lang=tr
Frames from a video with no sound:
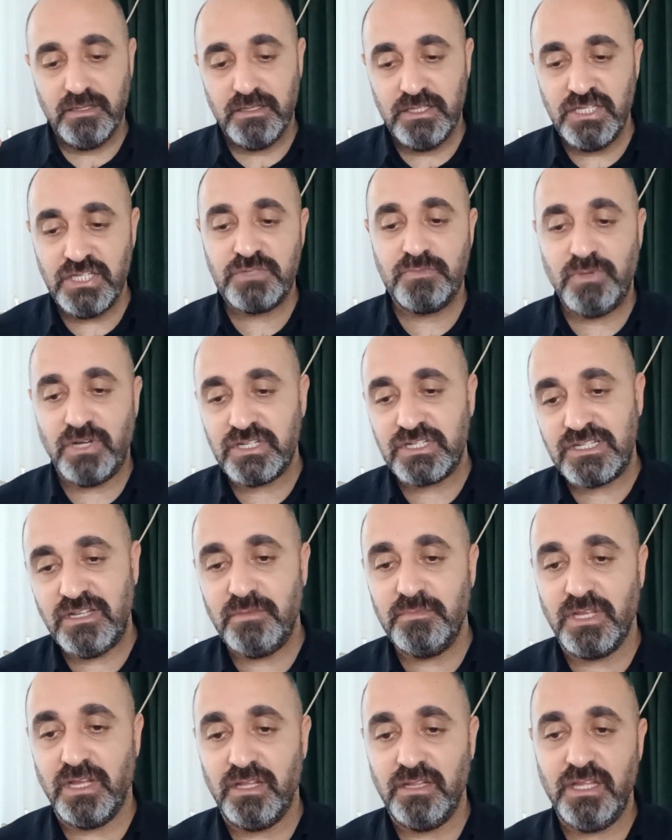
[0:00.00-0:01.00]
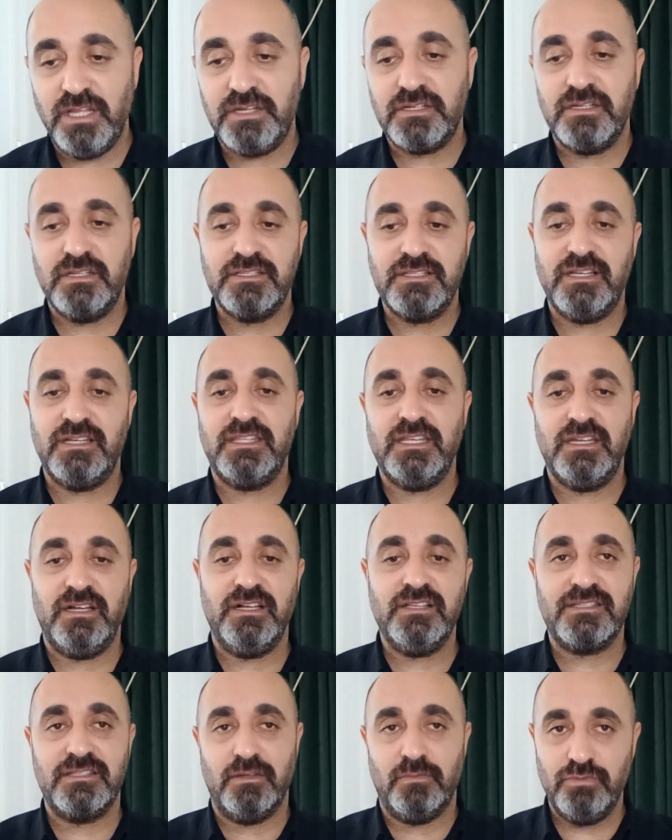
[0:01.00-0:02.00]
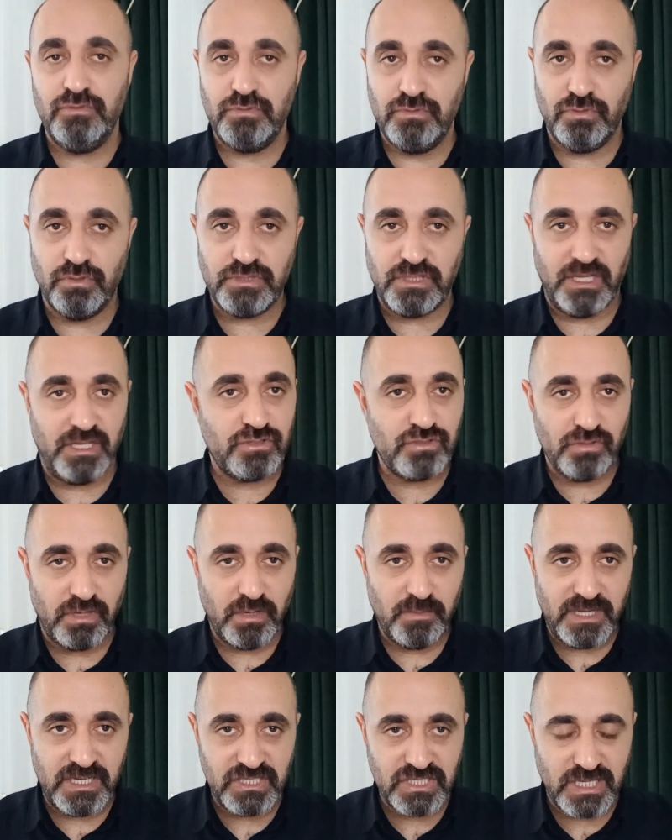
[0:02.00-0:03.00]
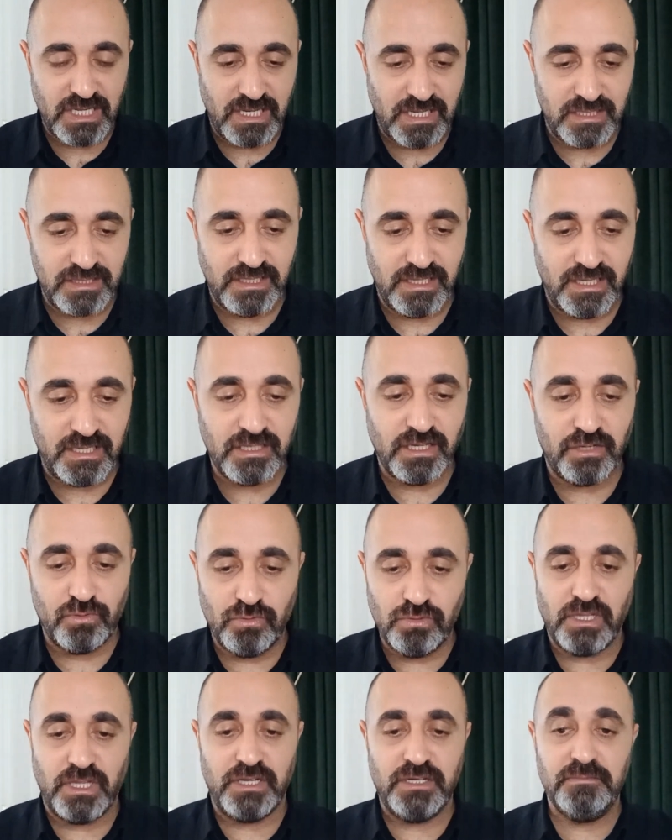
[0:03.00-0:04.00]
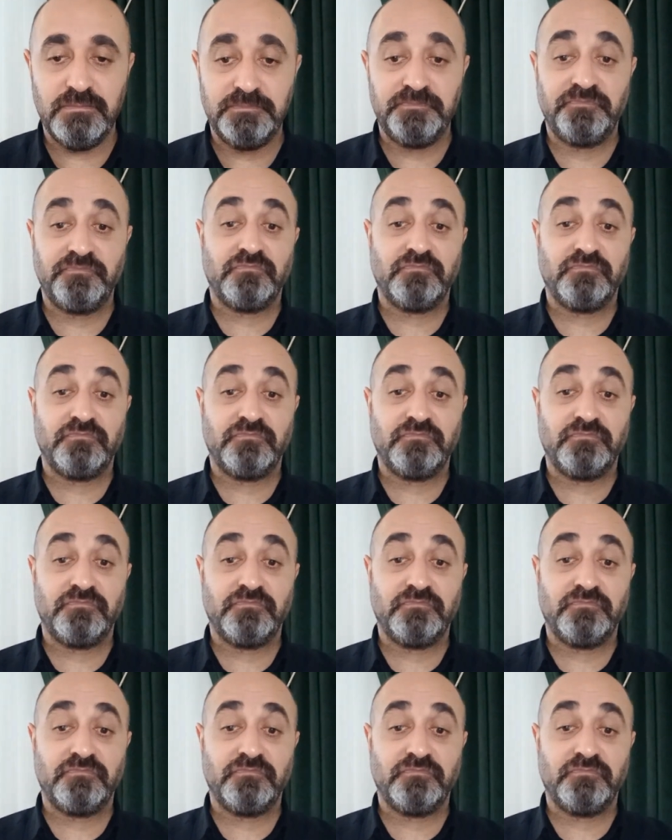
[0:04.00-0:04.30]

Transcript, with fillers: hiç başlamayanlar zaten aslında bu noktadan sonra bence elendiler. Yani onların